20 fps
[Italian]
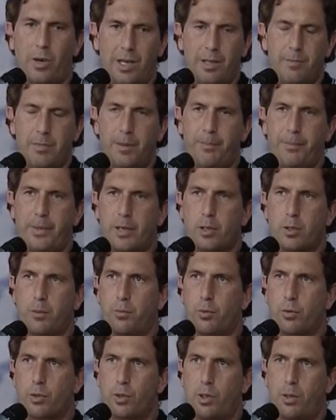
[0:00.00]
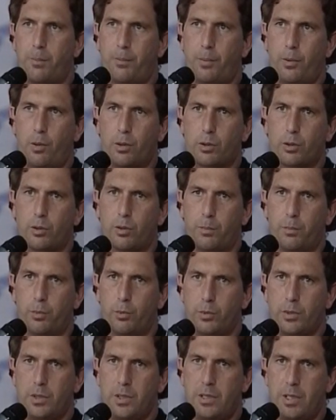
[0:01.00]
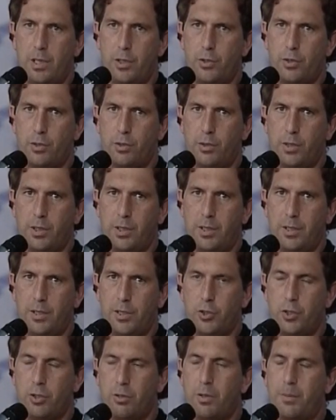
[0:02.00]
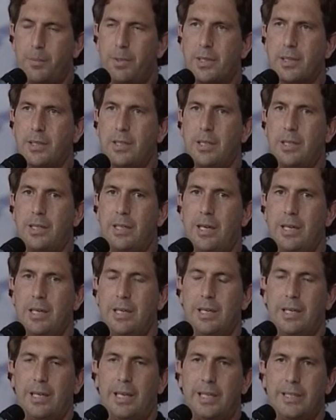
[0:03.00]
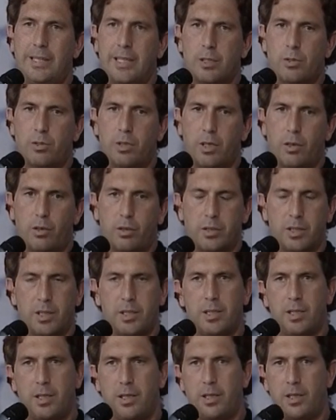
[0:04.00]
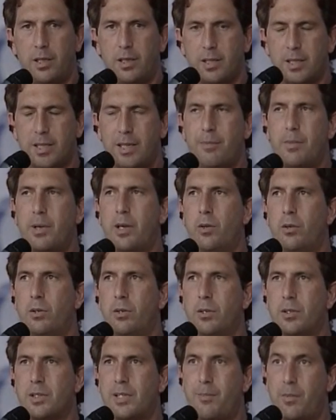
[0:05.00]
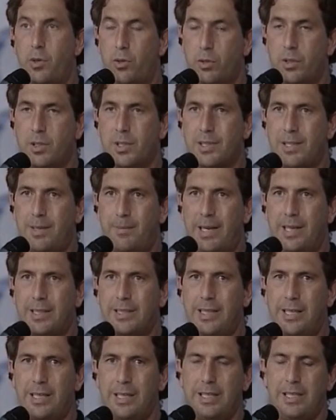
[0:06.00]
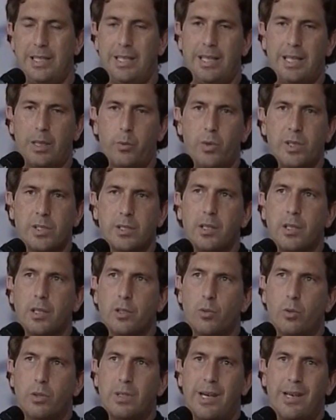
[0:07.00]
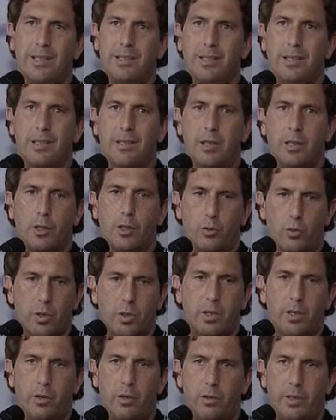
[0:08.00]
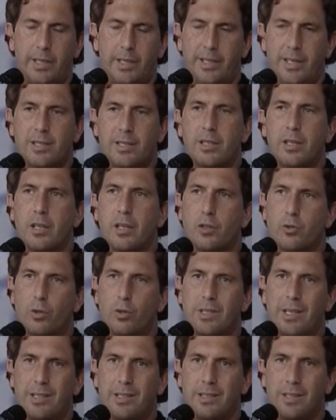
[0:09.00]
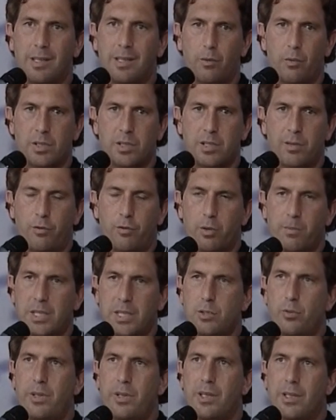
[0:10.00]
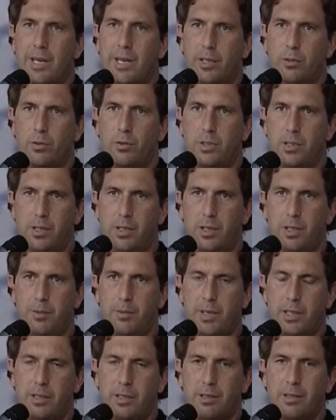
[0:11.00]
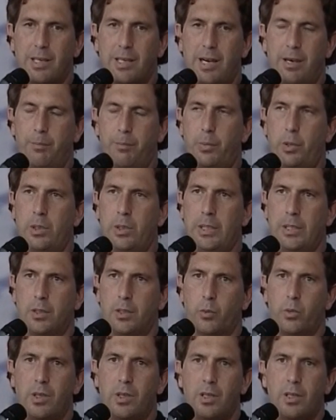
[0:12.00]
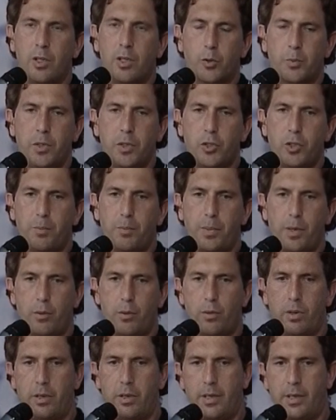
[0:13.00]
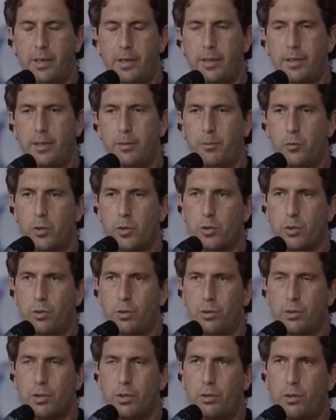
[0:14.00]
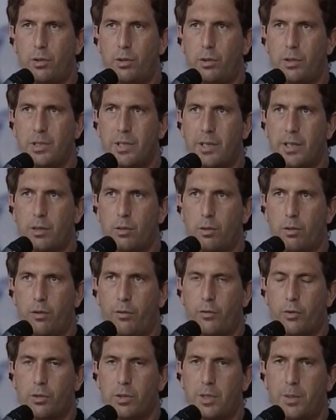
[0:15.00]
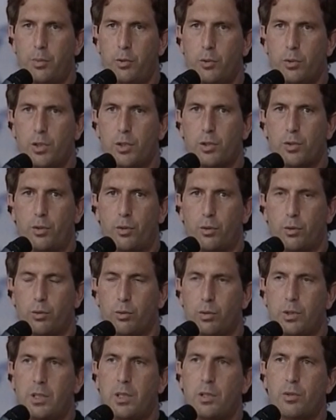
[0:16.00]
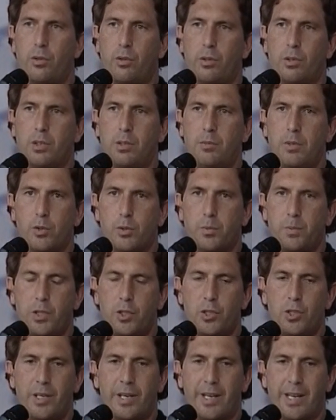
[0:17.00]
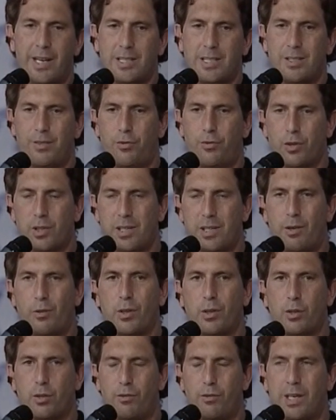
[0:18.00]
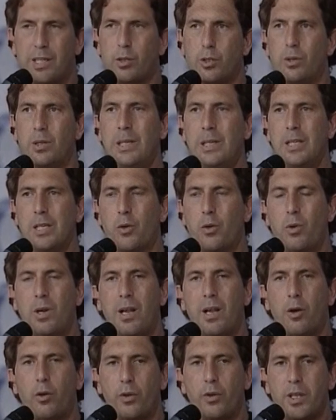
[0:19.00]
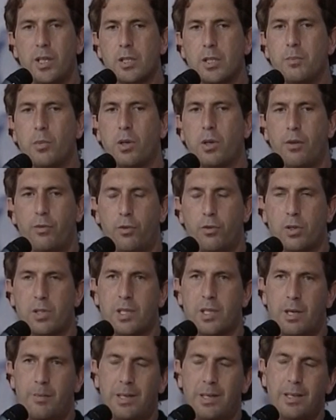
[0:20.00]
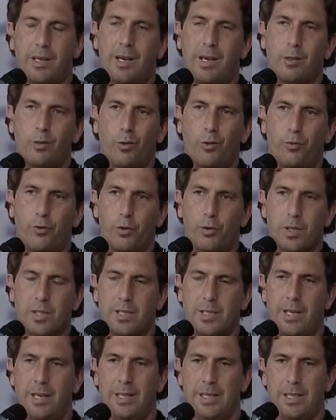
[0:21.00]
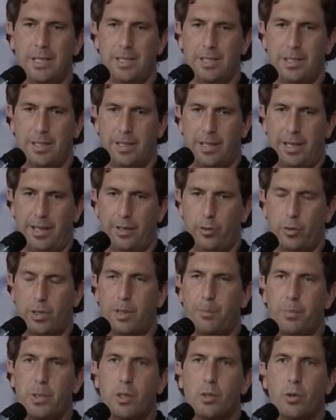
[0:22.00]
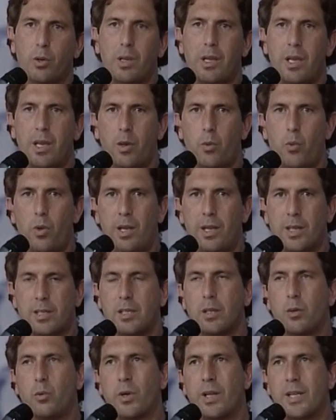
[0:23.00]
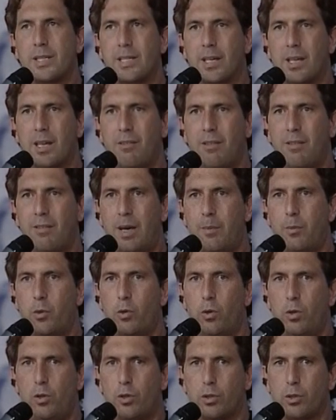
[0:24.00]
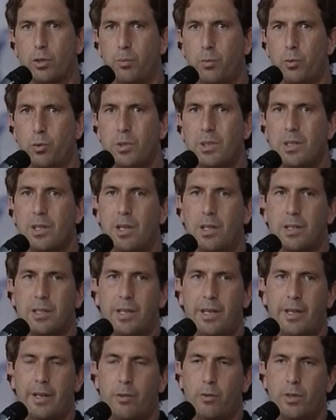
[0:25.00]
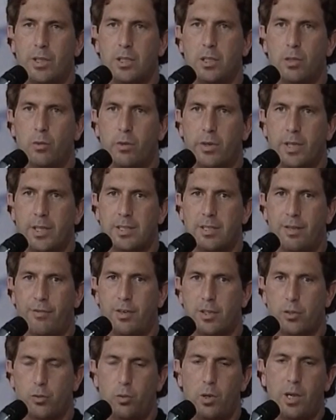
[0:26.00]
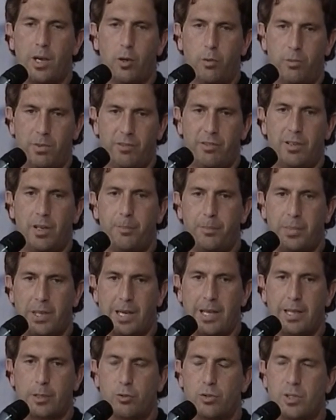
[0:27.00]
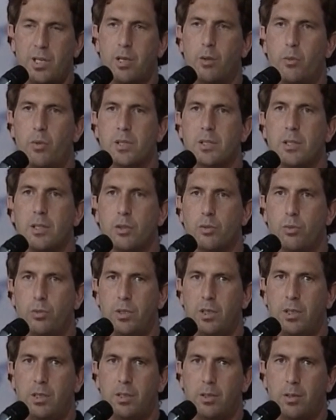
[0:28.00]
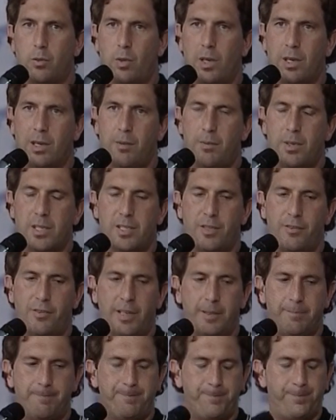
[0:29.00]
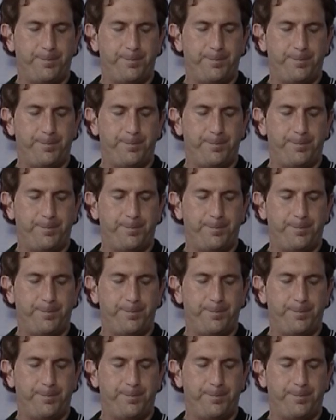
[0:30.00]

quali abbiamo perso purtroppo 8 punti nel giro di, di 5 partite, adesso le cose si, sembrano, sembrano, sistemate e questi risultati ritornano ad essere i risultati che questa formazione è in grado di, di mettere in campo, quindi gli auspici per un, uno scontro diretto col Flotta Più ci sono tutti, sono ottimi auspici, le ragazze ragazze forse hanno ritrovato quell'agonismo che forse era mancato, forse hanno capito che quella sicurezza che avevamo con gli otto punti in realtà era una sicurezza fasulla come avevamo parlato già in questi studi qualche mese fa.